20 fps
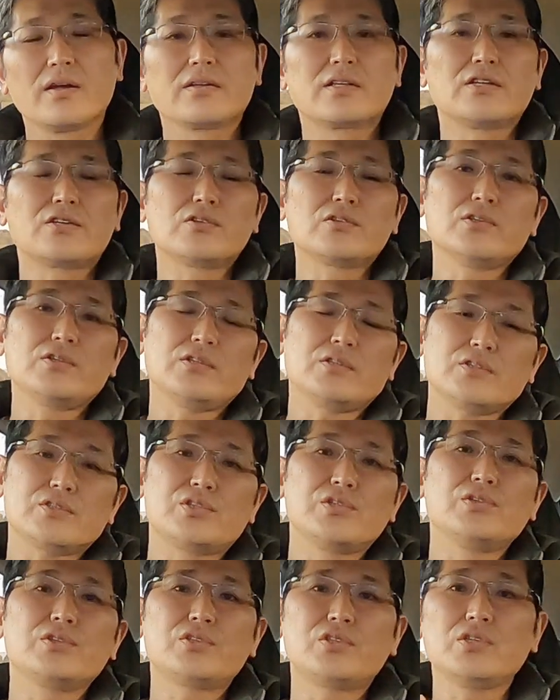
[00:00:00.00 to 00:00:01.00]
結局、
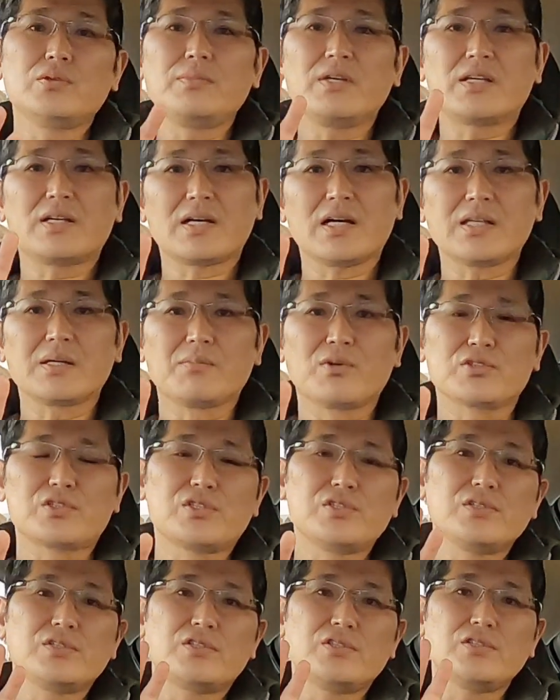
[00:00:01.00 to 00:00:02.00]
週休3日でも
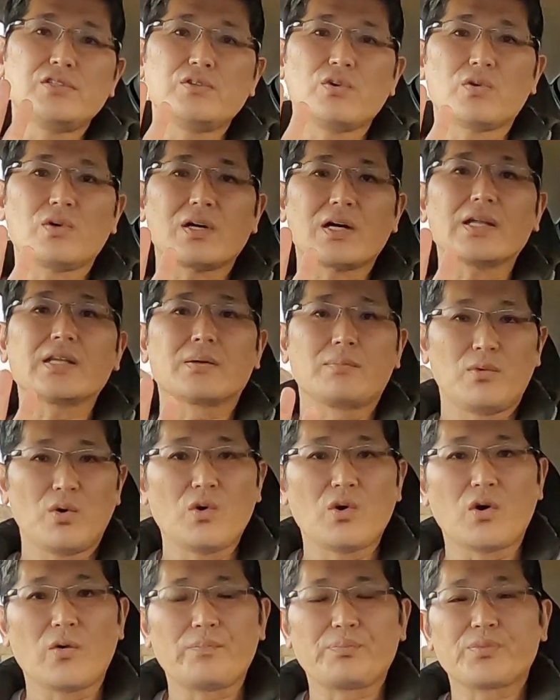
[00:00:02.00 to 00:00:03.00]
週休4日で
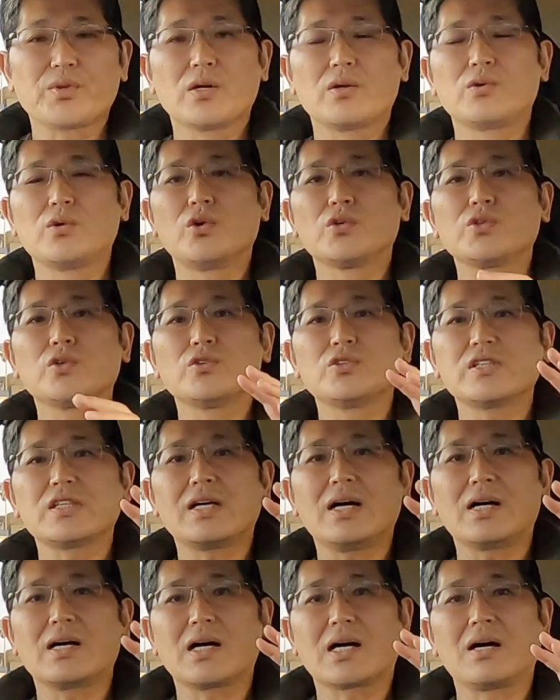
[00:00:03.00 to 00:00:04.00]
も、労働時
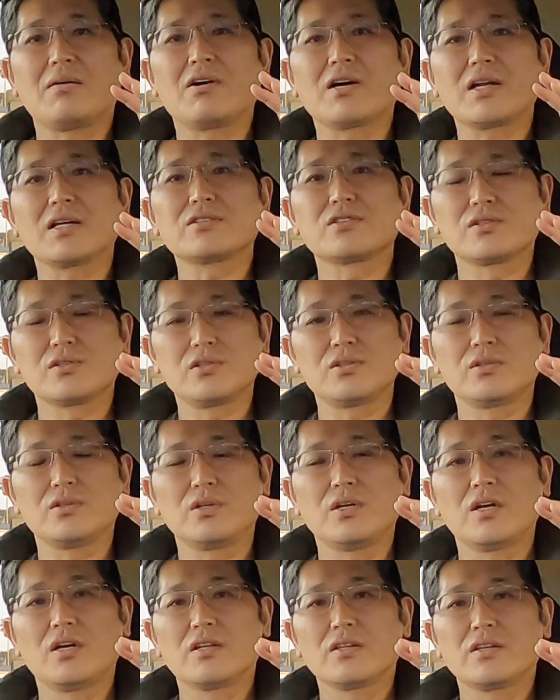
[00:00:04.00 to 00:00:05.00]
間が変わらず、
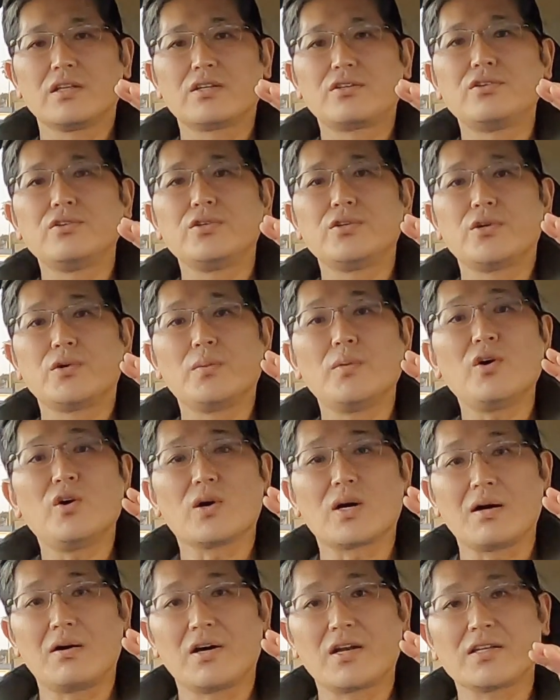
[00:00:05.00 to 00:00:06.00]
で、給料
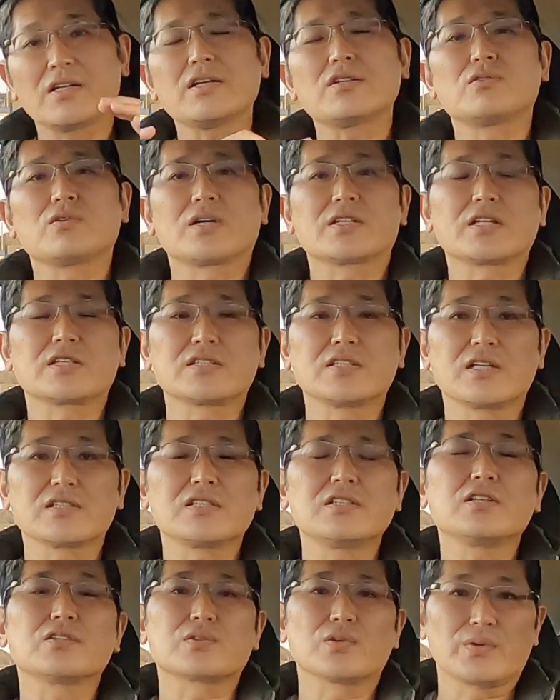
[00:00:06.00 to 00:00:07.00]
も変わらないっていう形らし
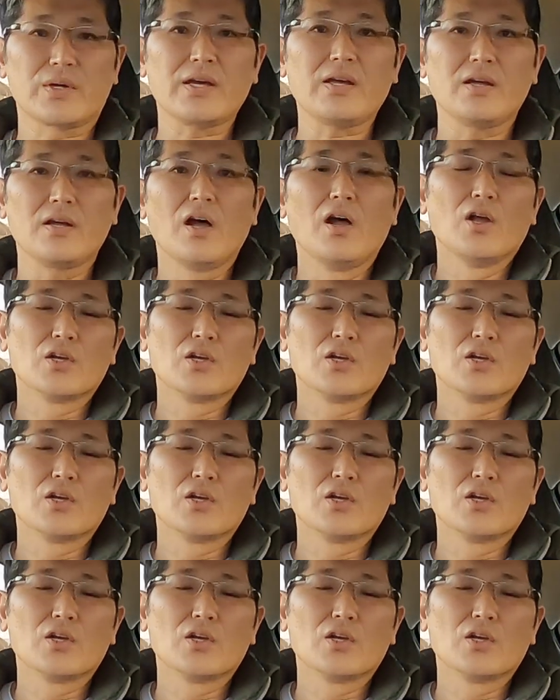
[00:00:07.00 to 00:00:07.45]
いんですよね。